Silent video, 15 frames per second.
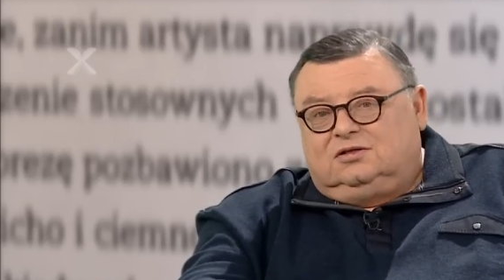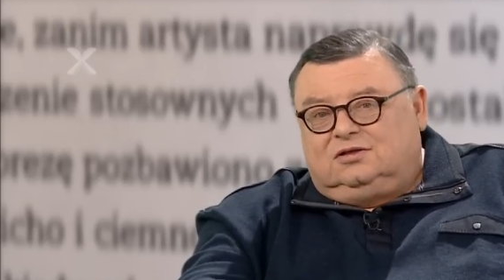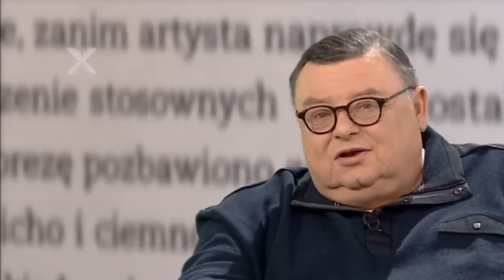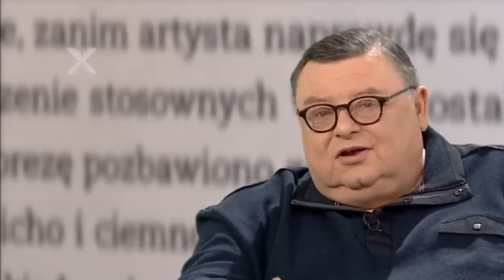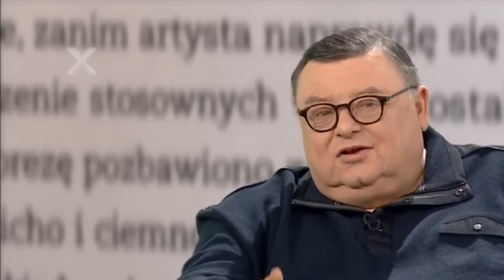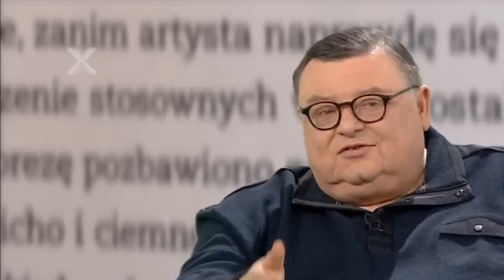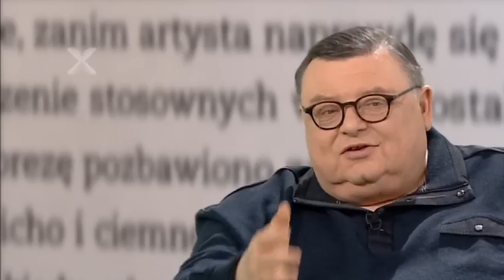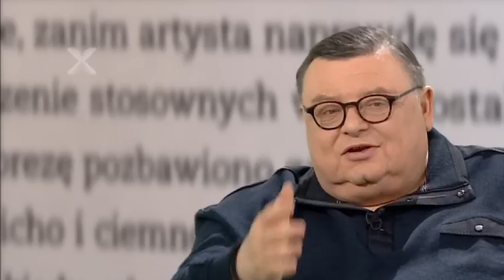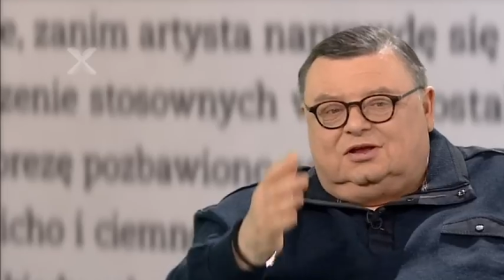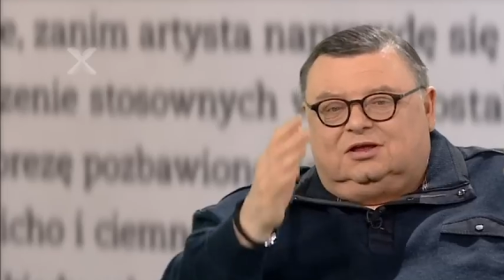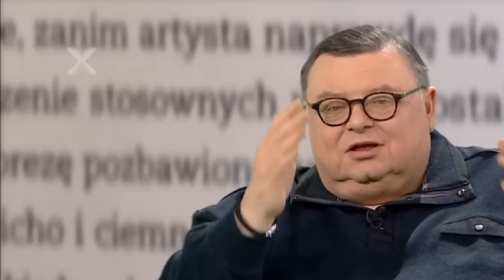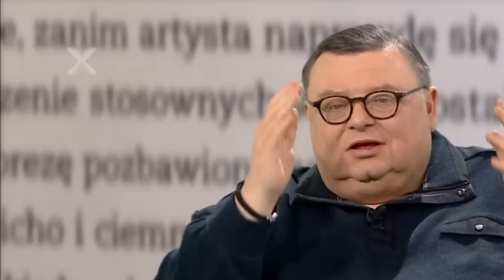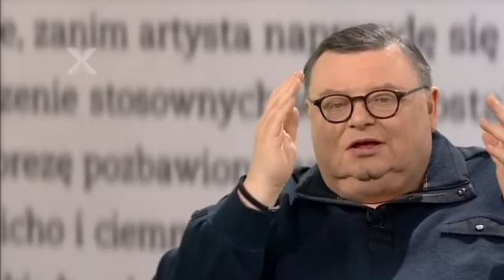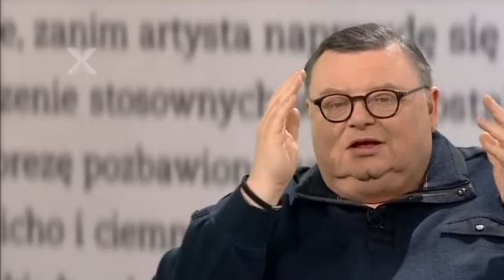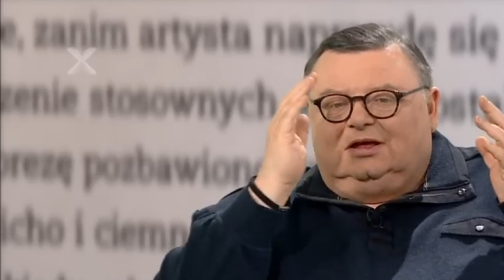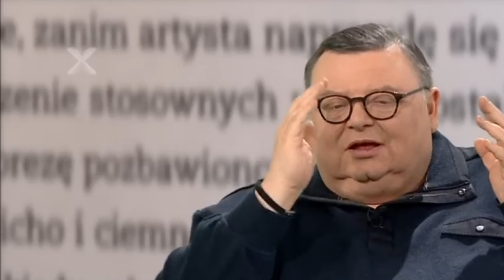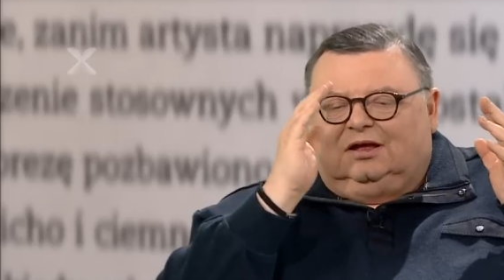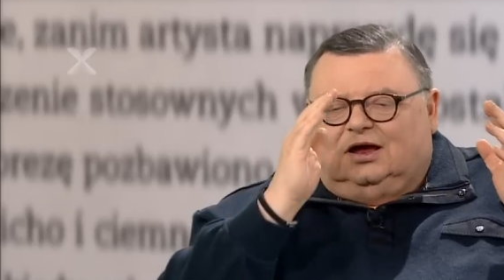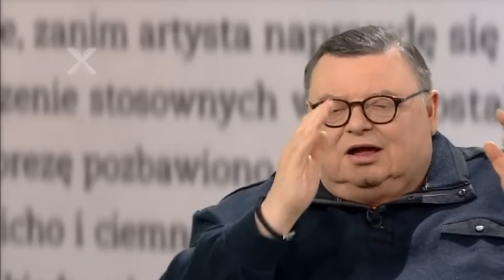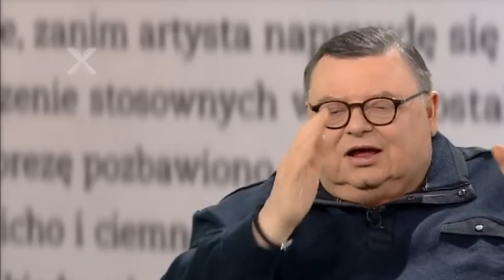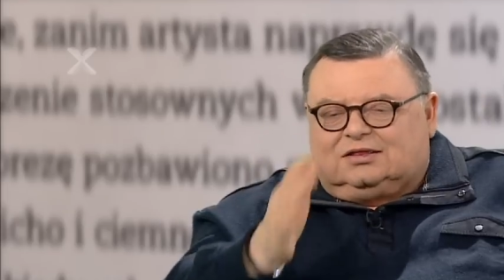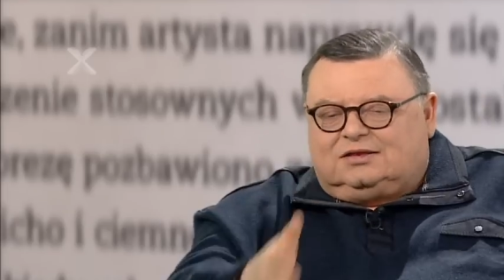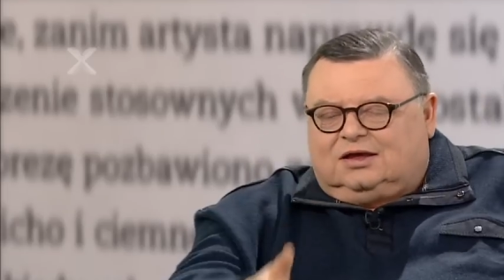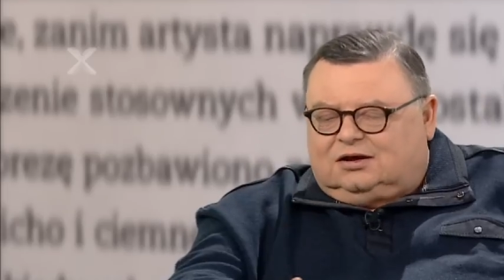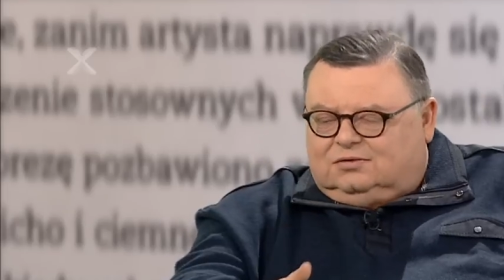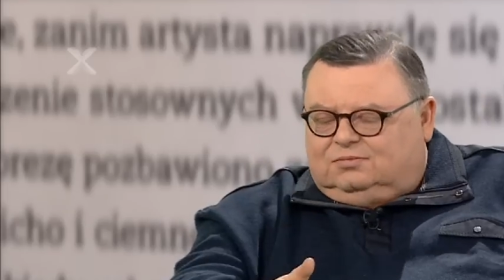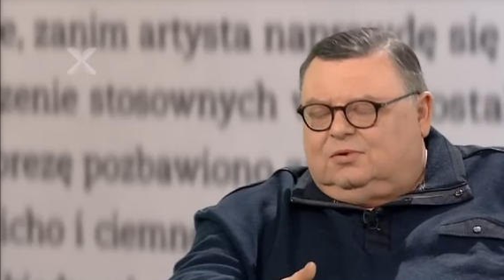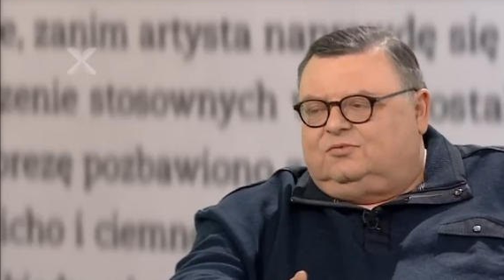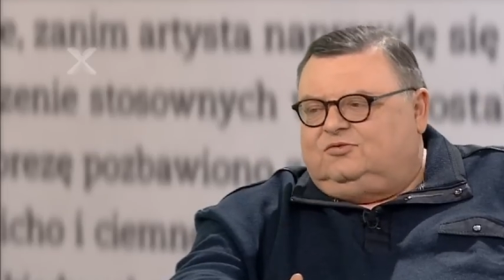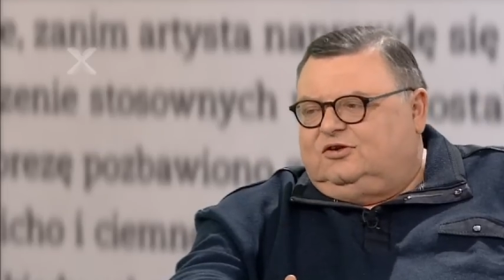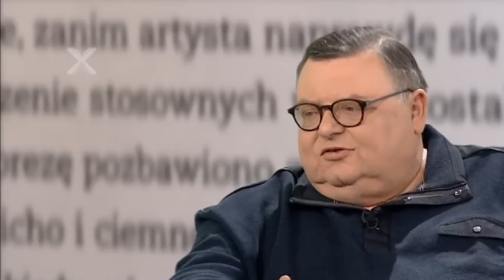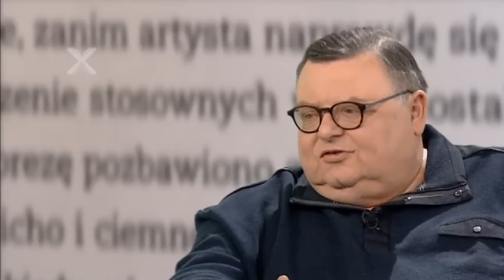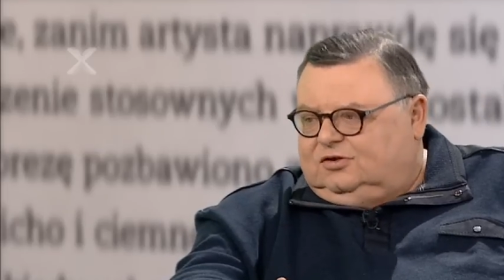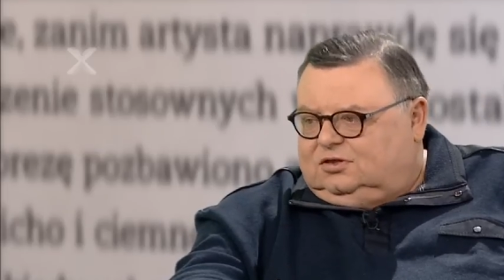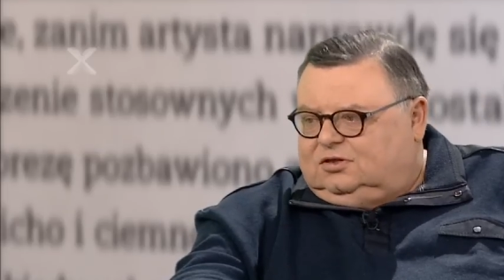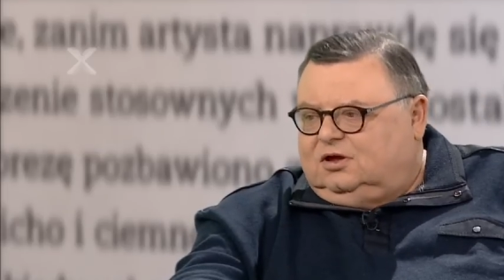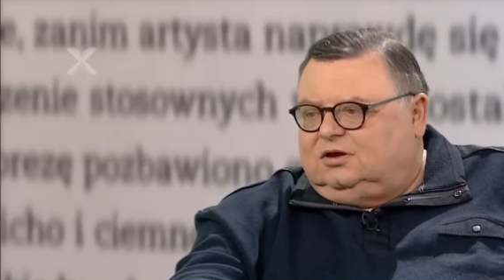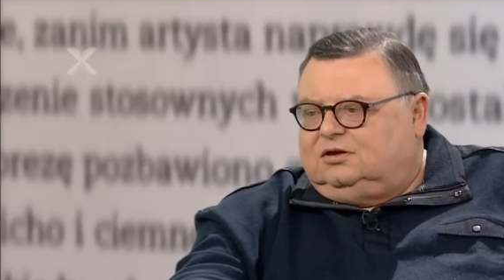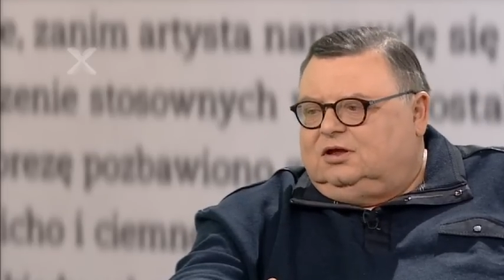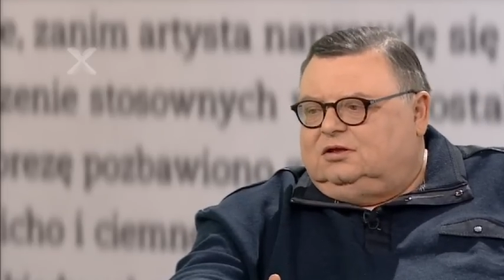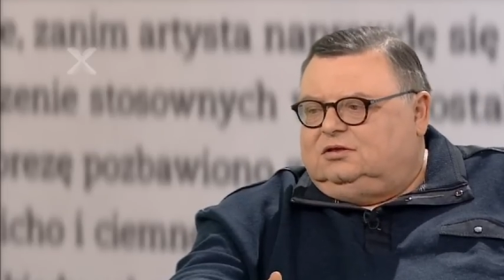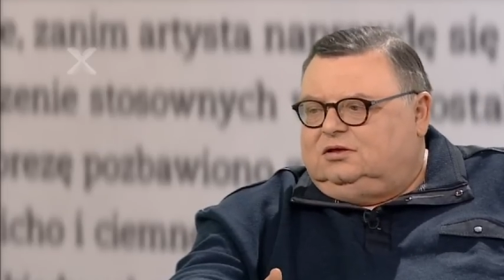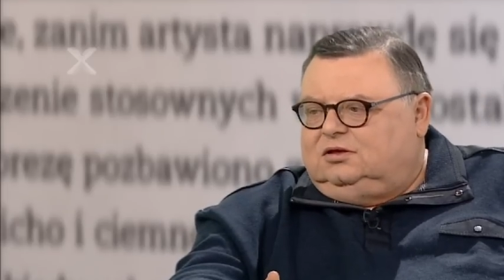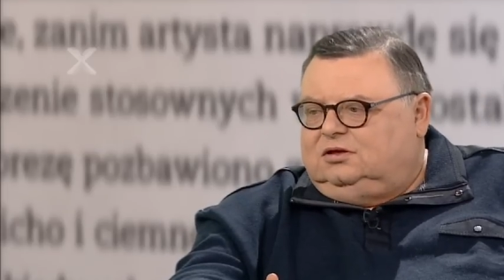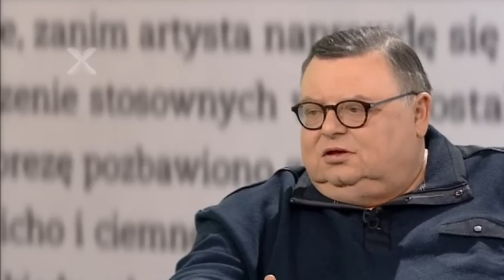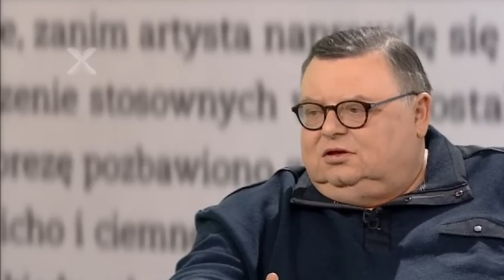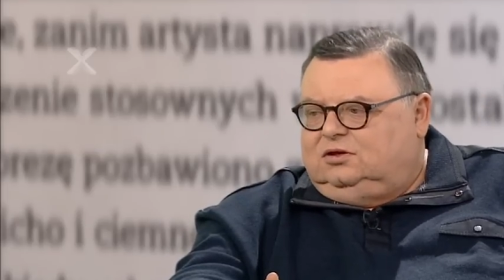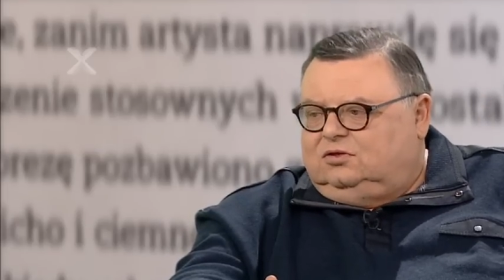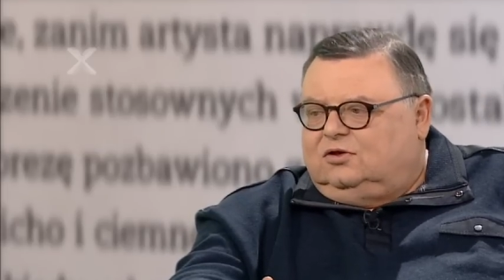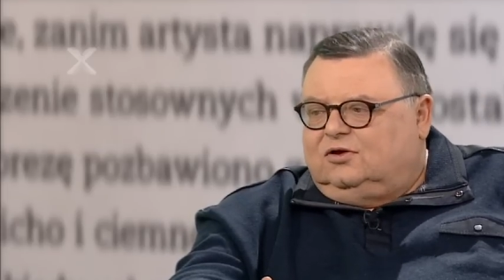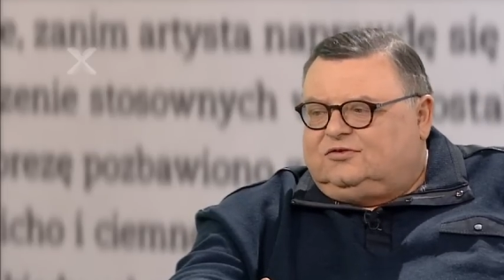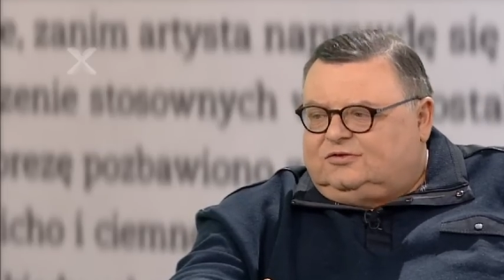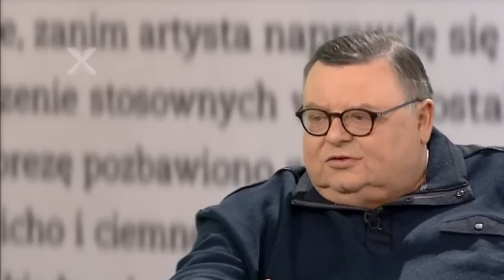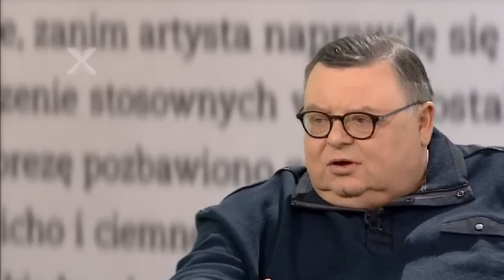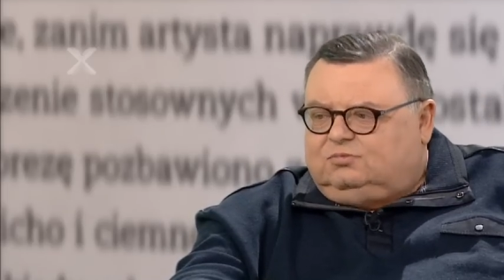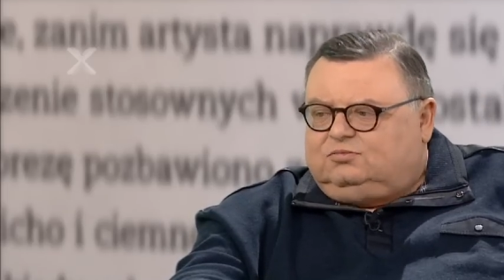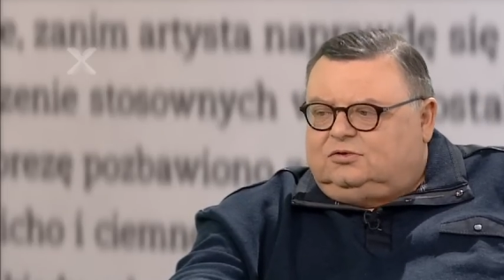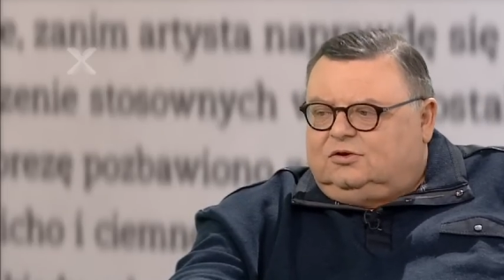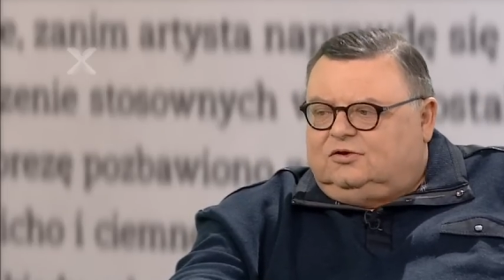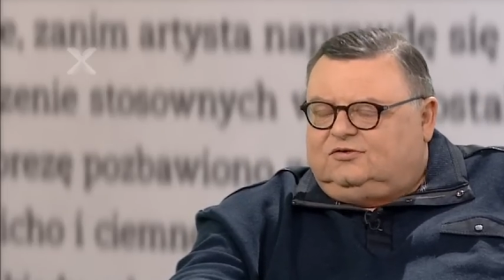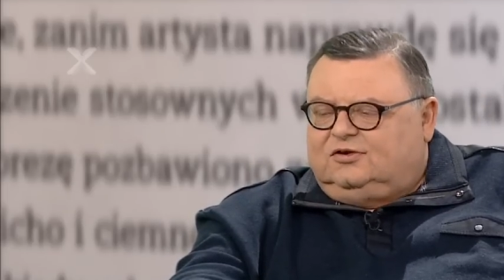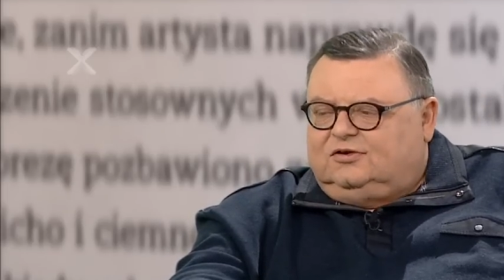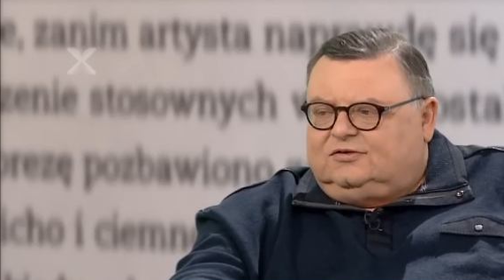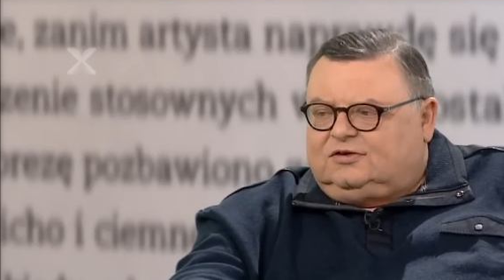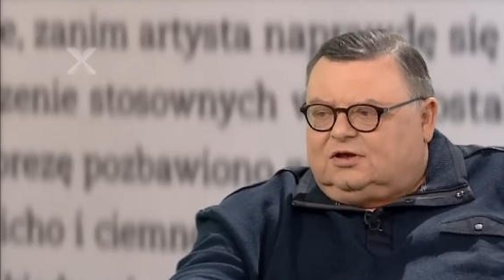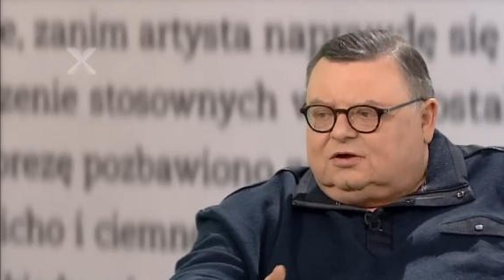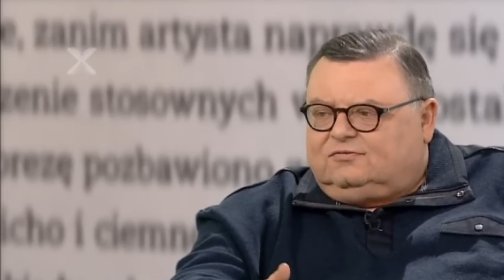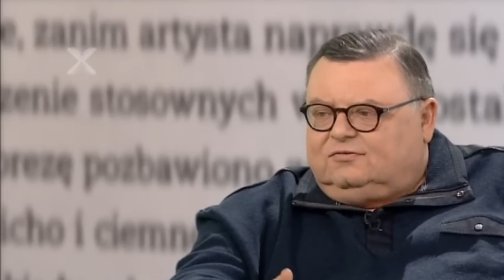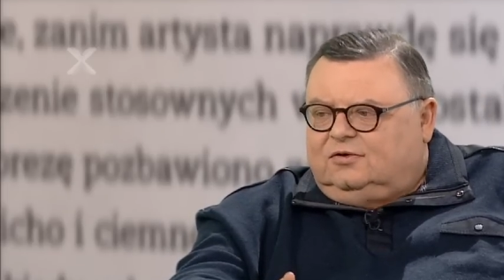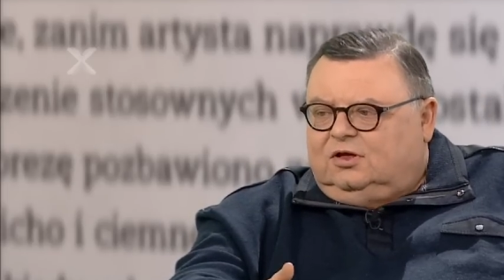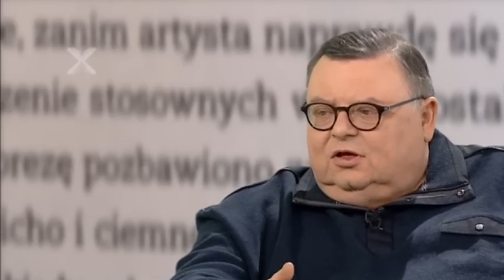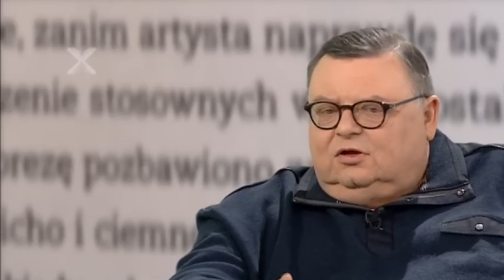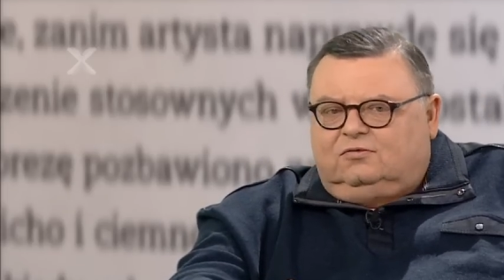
tyle że atak poprzez internet i, i dostępność jest tak mhm.